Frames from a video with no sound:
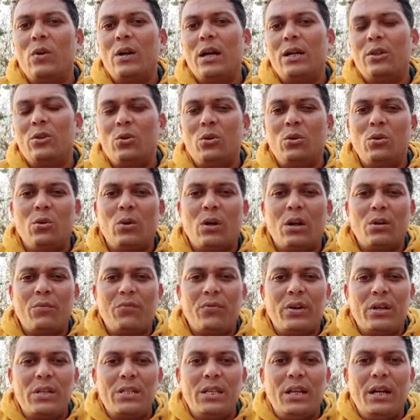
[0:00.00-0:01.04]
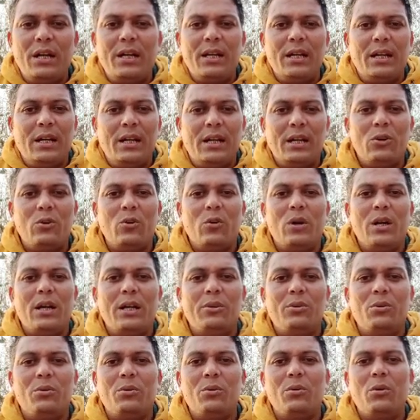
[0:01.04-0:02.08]
होगा दोनों का फैसिलिटी अलग
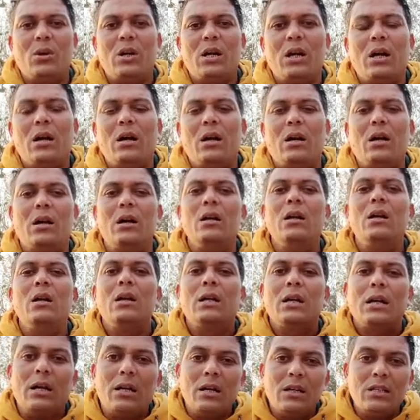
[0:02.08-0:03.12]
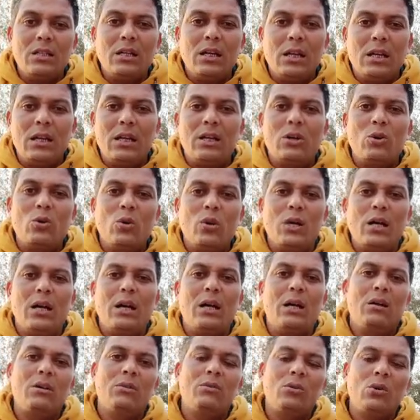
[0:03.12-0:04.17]
होगा दोनों का खर्चा अलग होगा
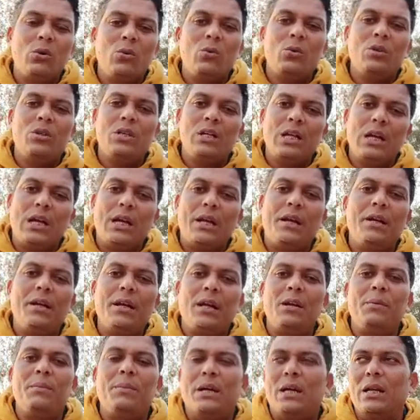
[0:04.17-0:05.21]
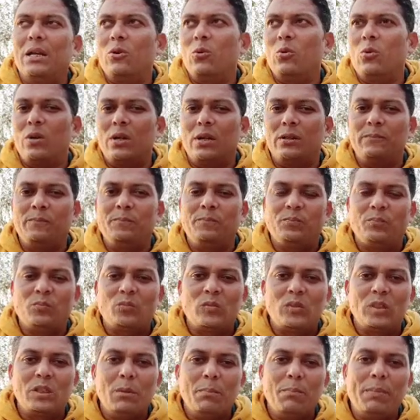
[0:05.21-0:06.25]
तो उनका रिटर्न भी अलग होगा
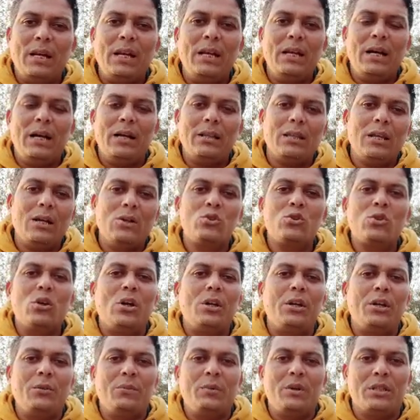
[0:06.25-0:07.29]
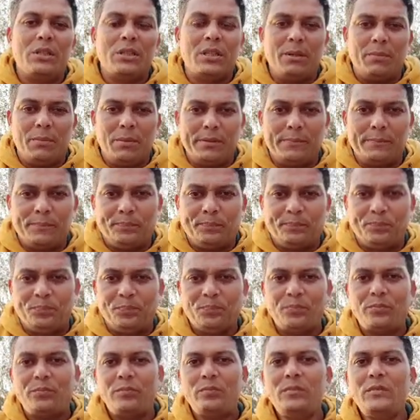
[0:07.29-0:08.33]
पहले आता हो शॉर्ट ड्यूरेशन में
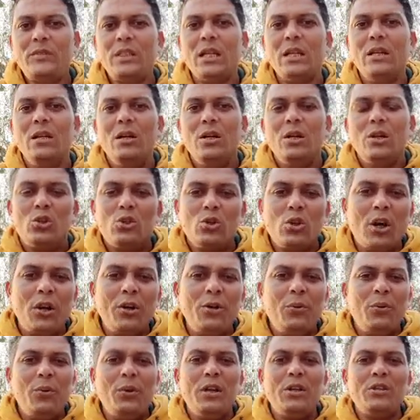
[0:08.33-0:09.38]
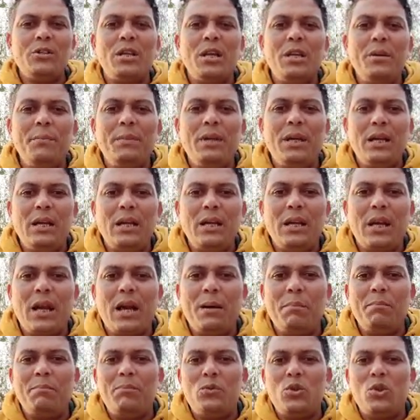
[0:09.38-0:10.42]
शॉर्ट ड्यूरेशन में
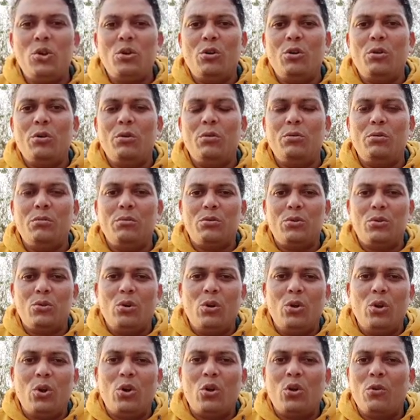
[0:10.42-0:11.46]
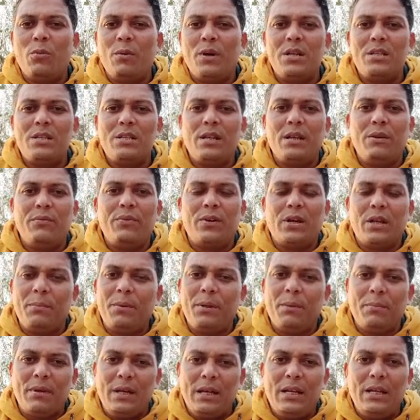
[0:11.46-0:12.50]
हम जो जो लोग कॉमर्शियल
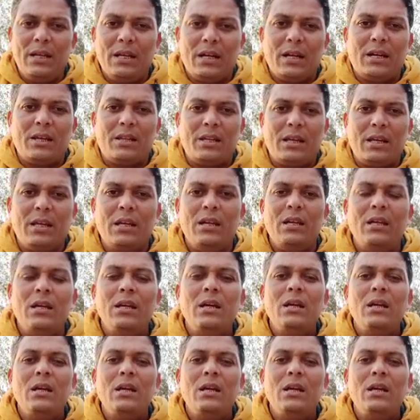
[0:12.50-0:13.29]
फार्मिंग मेनली करते हैं